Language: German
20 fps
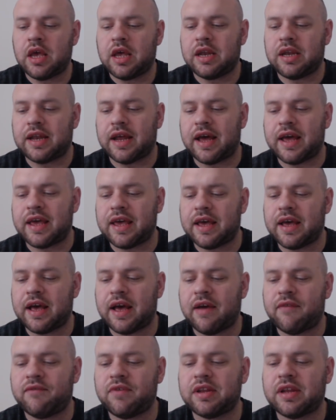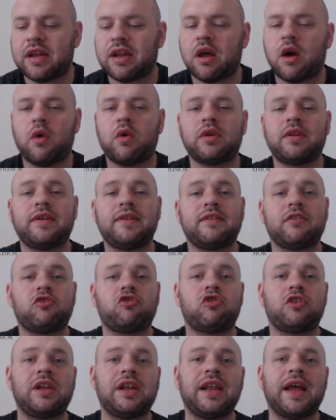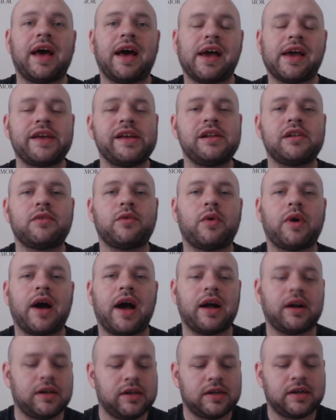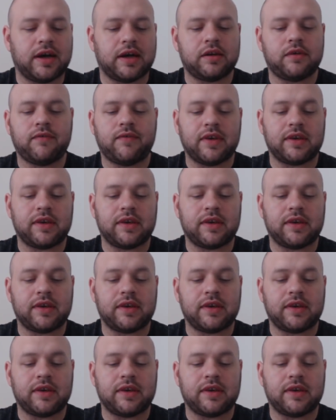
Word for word: Daher haben wir dann auch diese Stille heilt Orakelkarte,